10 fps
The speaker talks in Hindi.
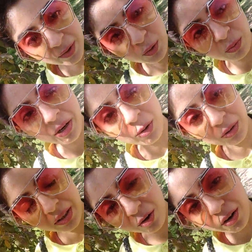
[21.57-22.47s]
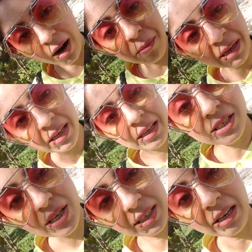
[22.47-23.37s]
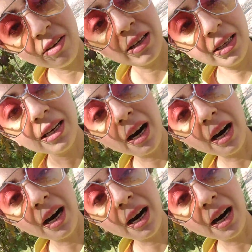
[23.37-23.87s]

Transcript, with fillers: हुई घूम रही होती हैं और आप जंगले वाली